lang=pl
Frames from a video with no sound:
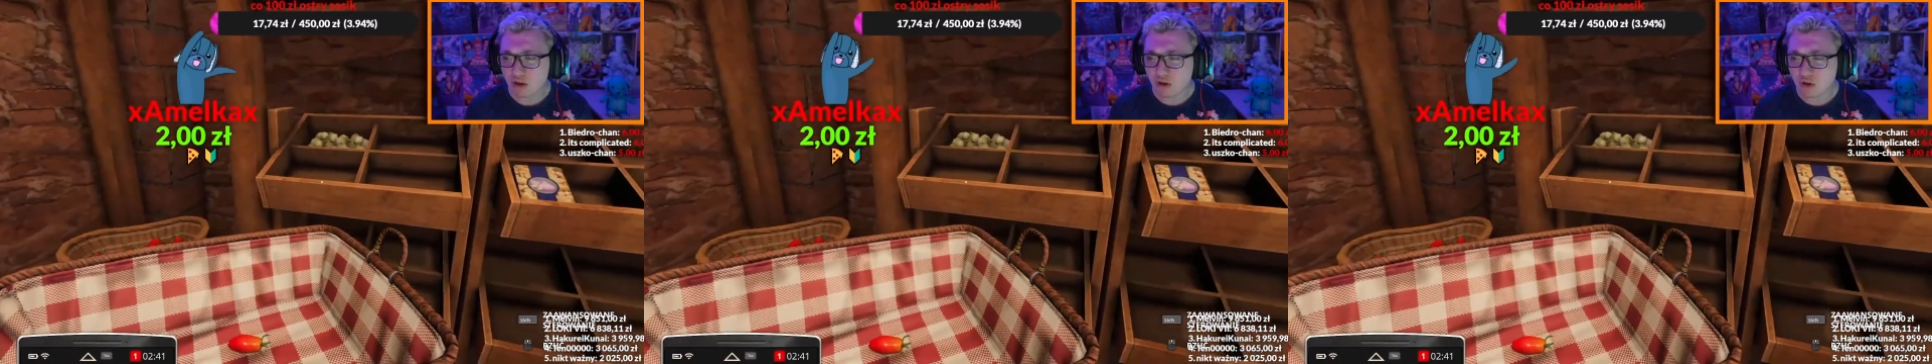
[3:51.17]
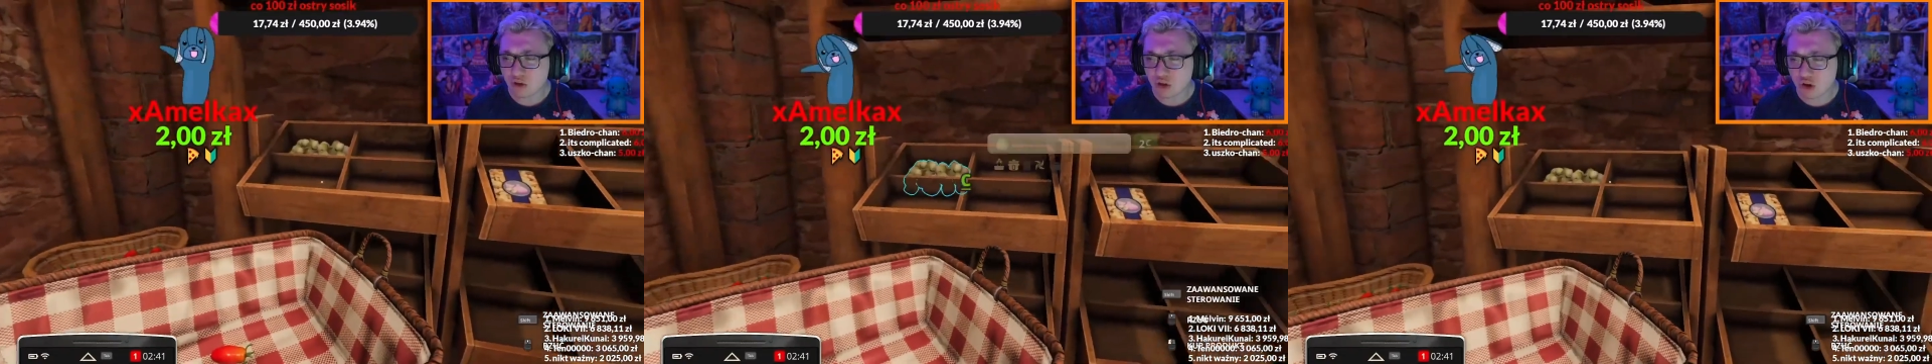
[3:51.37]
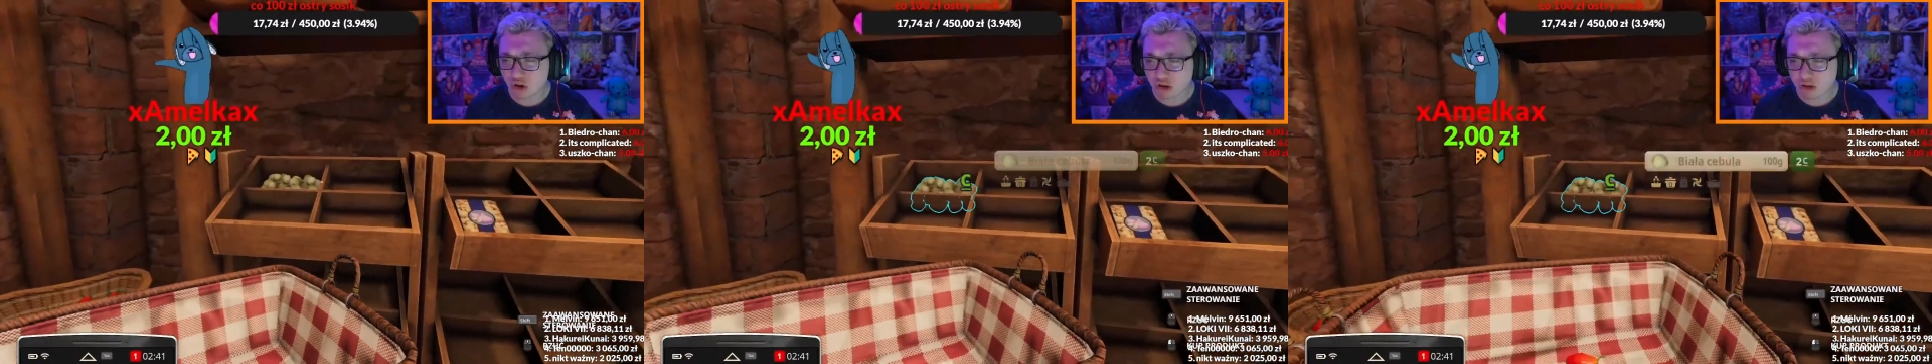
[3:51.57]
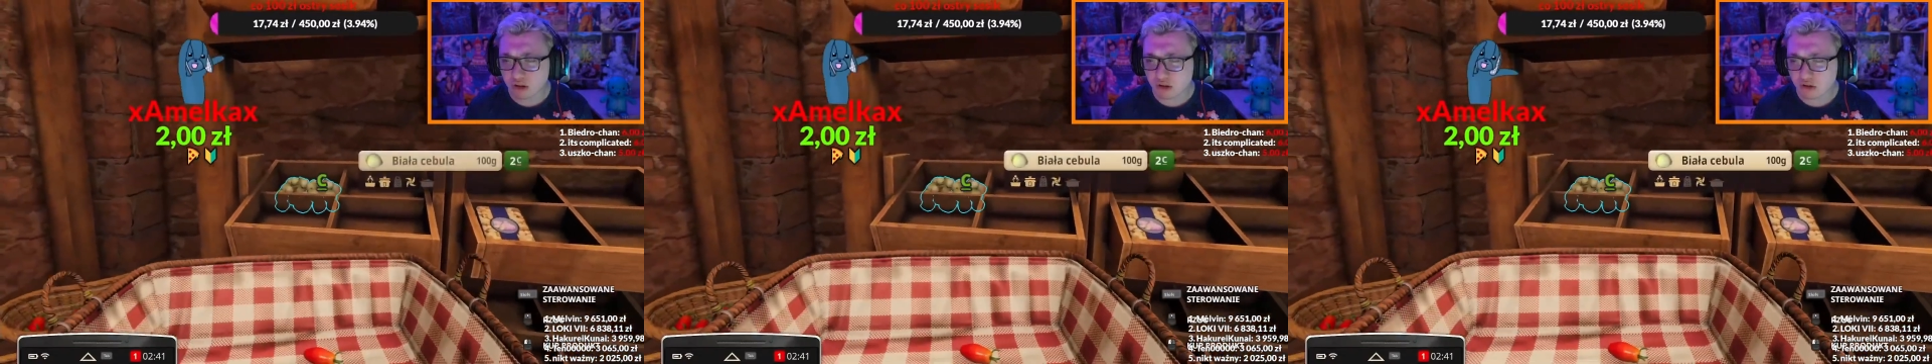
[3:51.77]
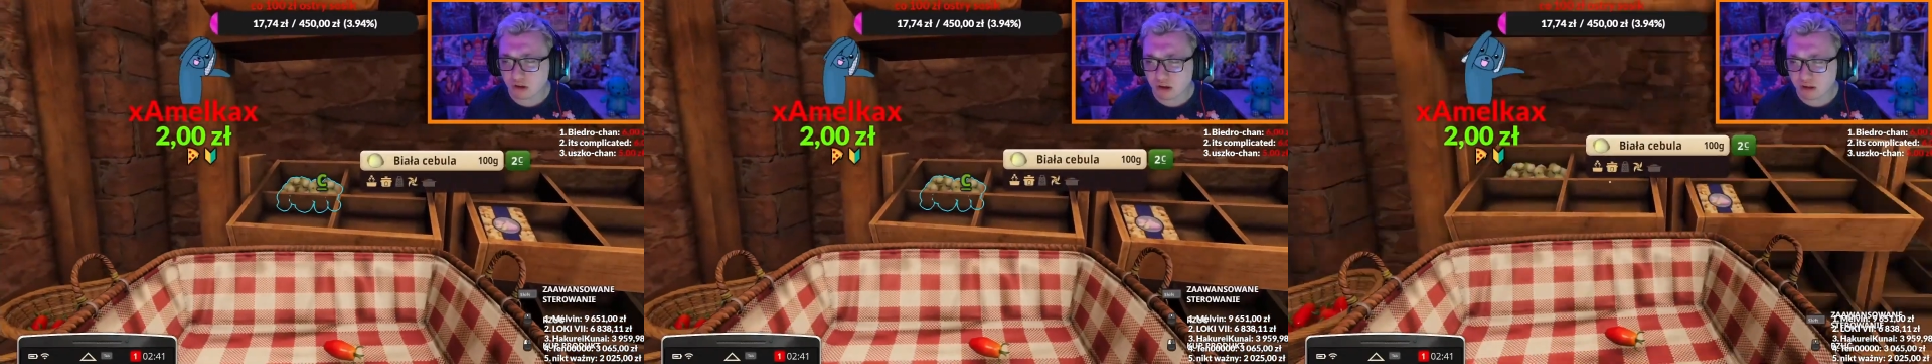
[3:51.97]
No
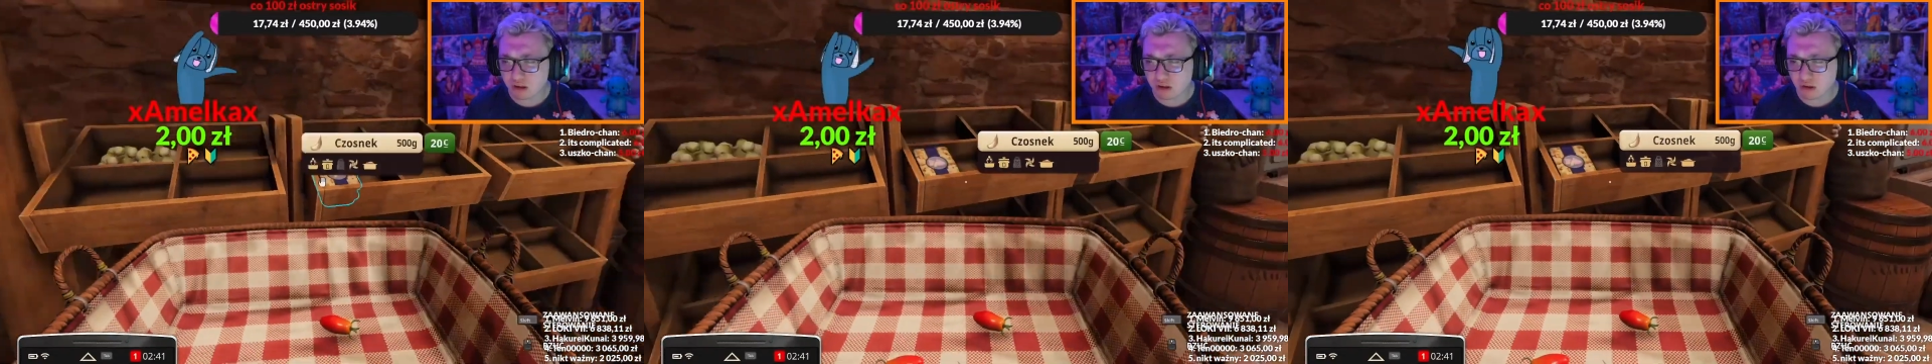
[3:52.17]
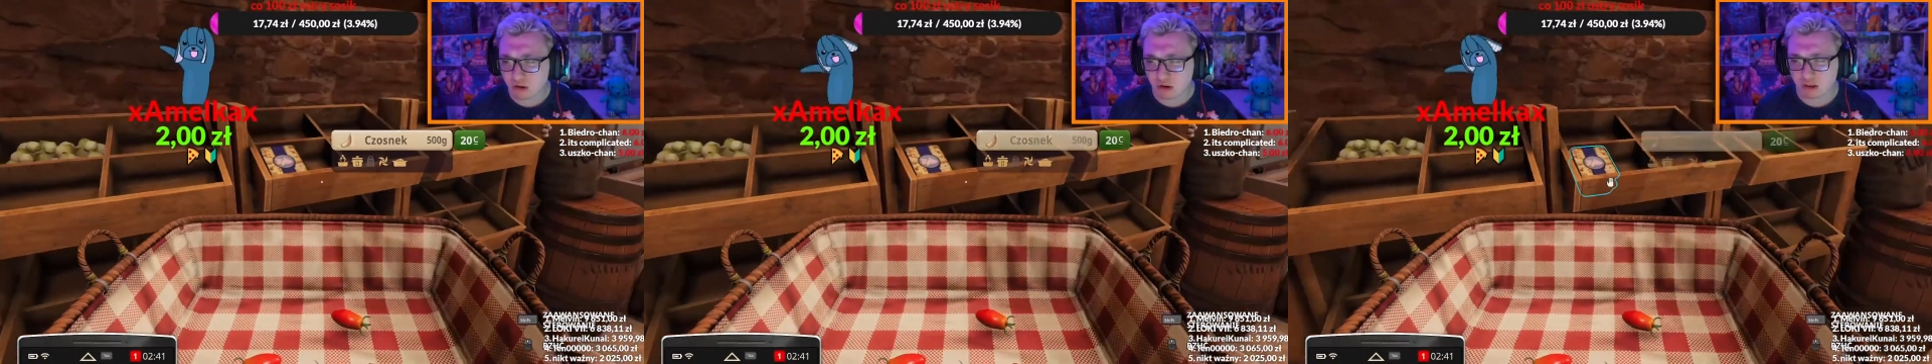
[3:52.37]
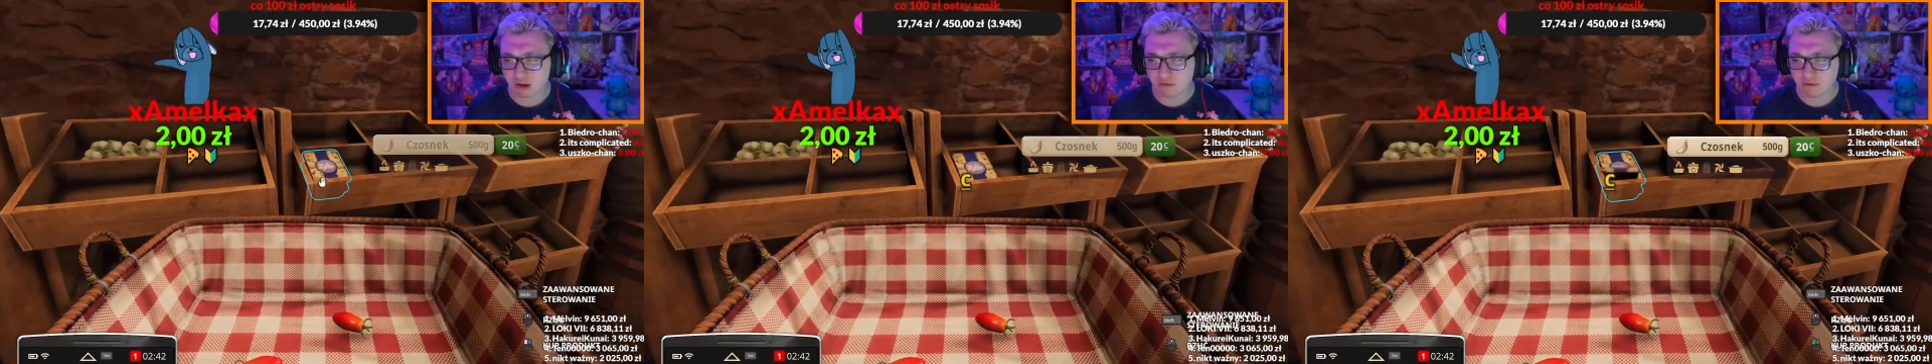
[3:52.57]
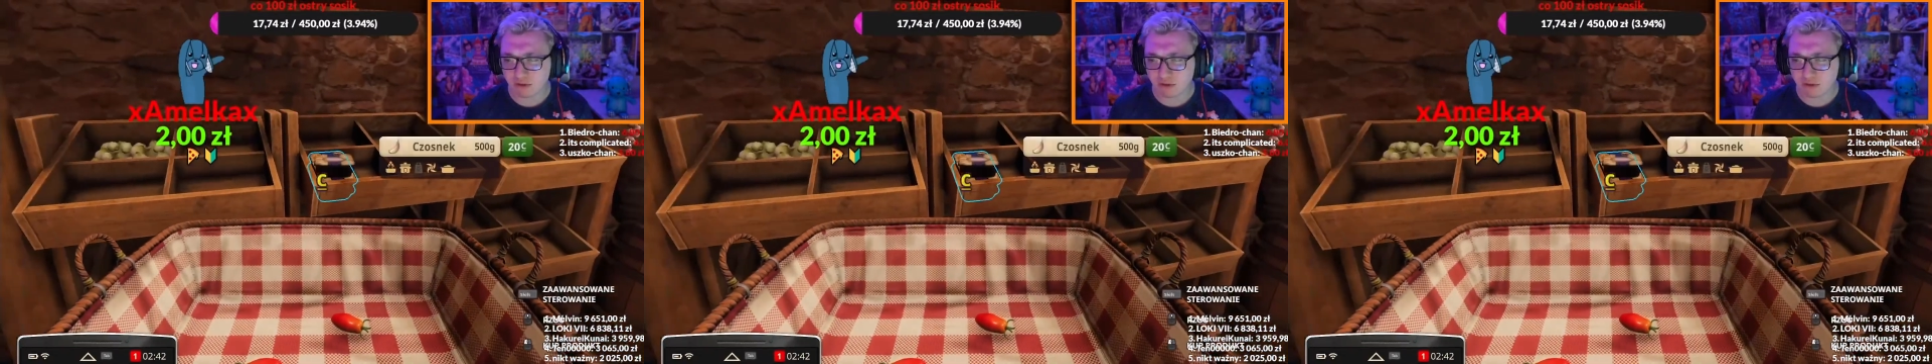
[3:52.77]
czosnek to ja sobie dodam,